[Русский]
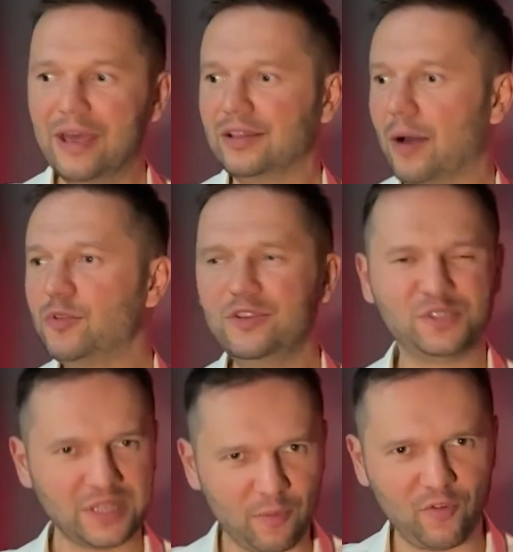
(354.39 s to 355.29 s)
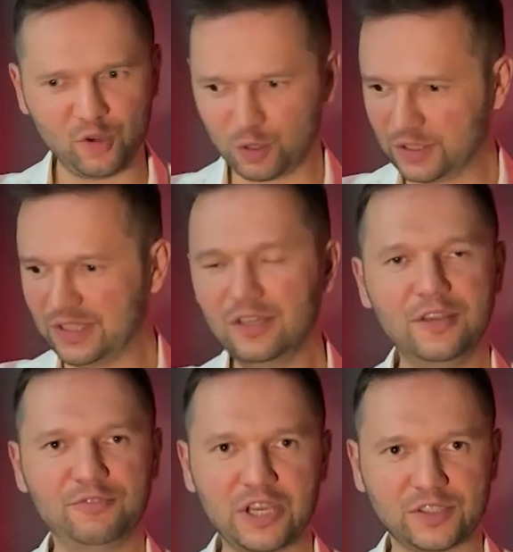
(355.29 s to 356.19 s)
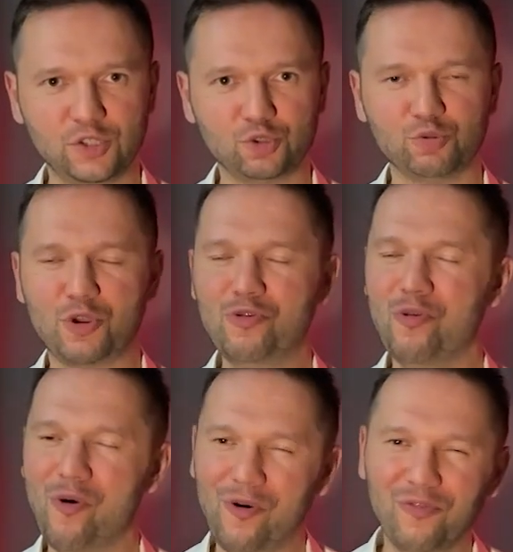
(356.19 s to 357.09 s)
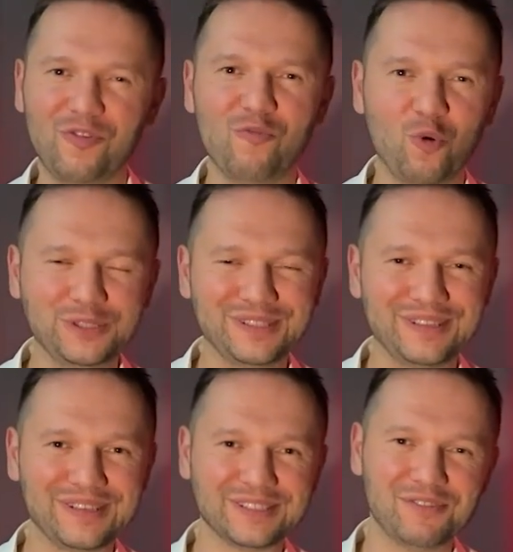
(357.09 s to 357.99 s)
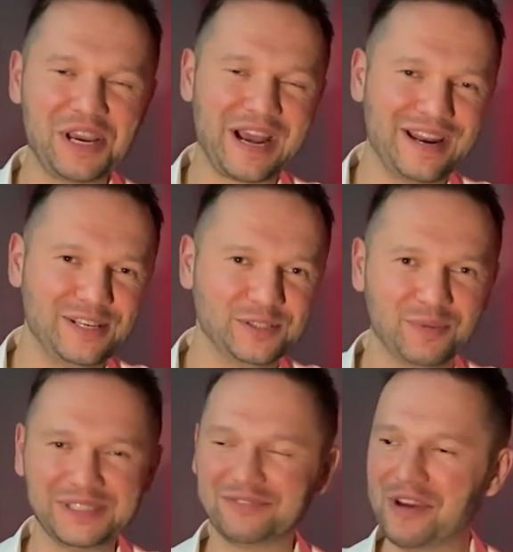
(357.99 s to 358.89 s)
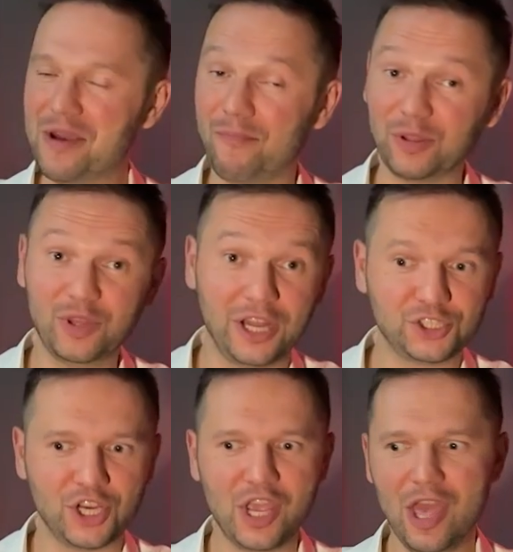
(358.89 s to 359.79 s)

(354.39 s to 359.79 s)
Там не всегда бывают сильные в тексте шутки, но он вывозит это своей харизмой, своей подачей.